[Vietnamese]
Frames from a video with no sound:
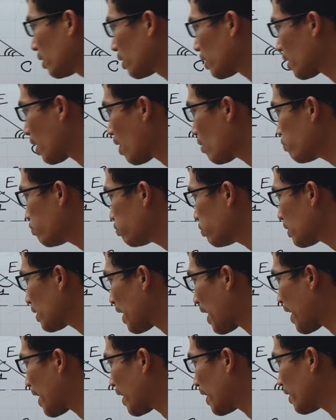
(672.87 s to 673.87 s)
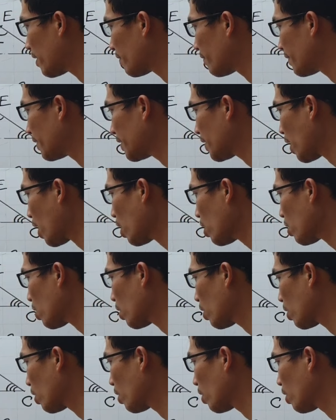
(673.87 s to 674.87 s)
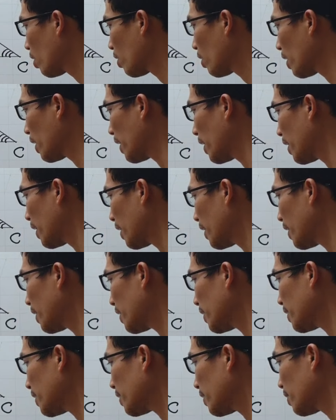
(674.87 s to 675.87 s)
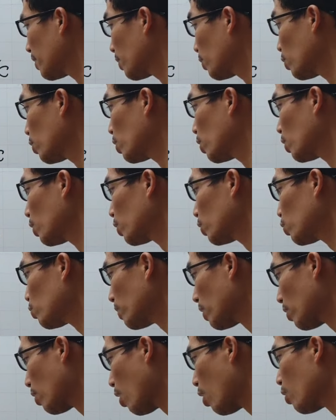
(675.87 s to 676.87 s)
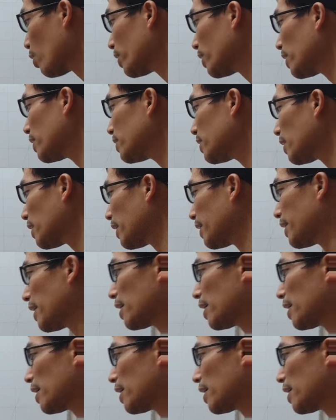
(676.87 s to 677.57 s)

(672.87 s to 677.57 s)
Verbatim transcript: không kề với nó đấy chúng ta có cái tính chất này